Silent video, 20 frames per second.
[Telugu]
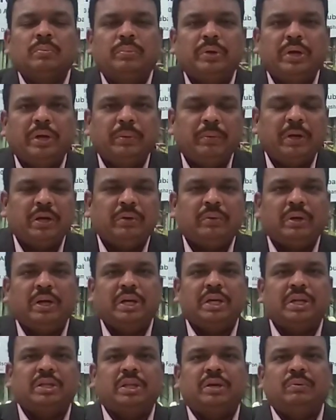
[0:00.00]

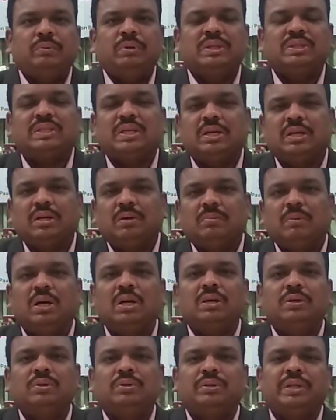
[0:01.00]
ప్రియమైనటువంటి దేవుని సంగమ
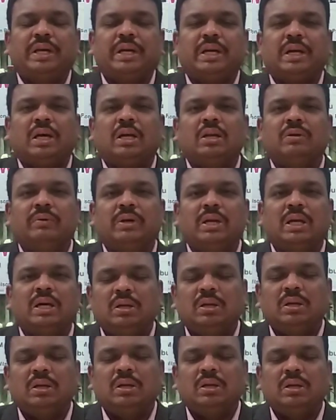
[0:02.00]
ఇదే కాల వేళ
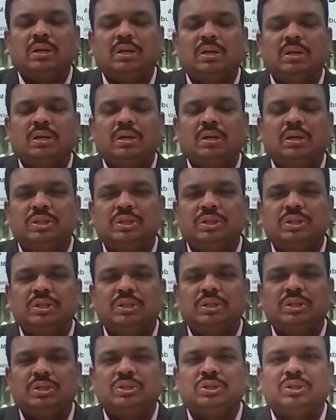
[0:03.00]
దేవుని మాటలను
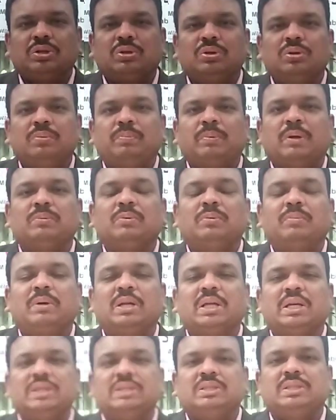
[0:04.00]
ధ్యానించటకు ప్రభు
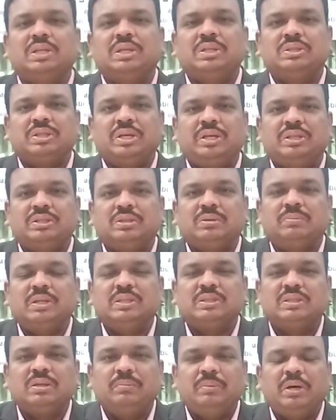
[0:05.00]
మనకిచ్చిన ఈ శ్రేష్టమైన
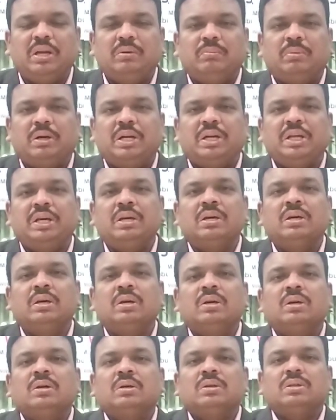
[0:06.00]
సమయాన్ని బట్టి
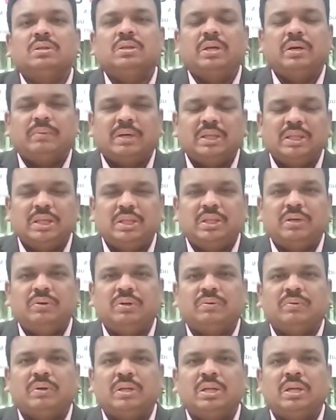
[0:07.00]
దేవాది
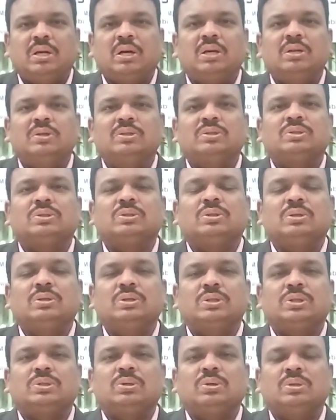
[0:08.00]
దేవునికి వందనాలు స్థుతులు
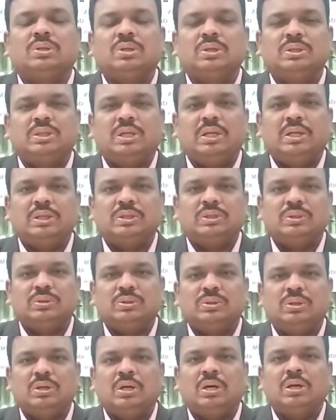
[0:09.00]
స్తోత్రం
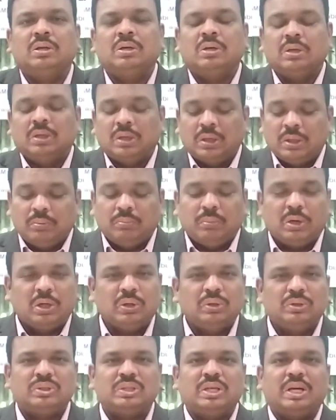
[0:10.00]
చెల్లిస్తుంటున్నాను
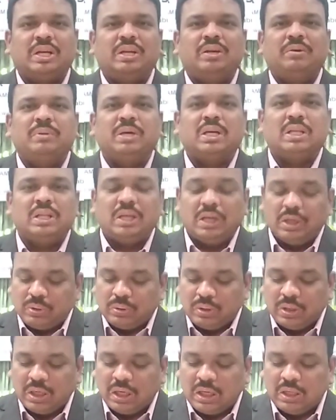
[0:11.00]
మరోసారి మీ అందరికి
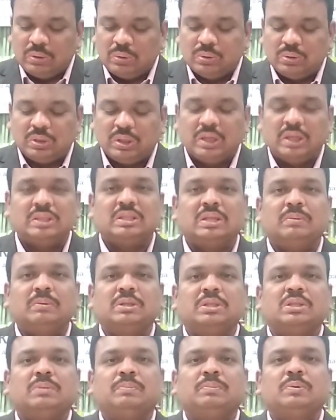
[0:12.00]
కూడా నూతన
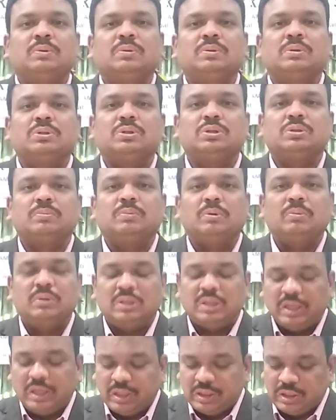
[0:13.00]
సంవత్సరపు శుభములు
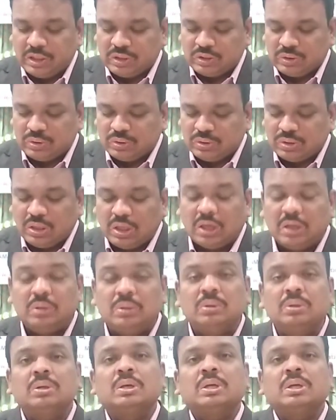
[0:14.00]
తెలియజేస్తుంటున్నాను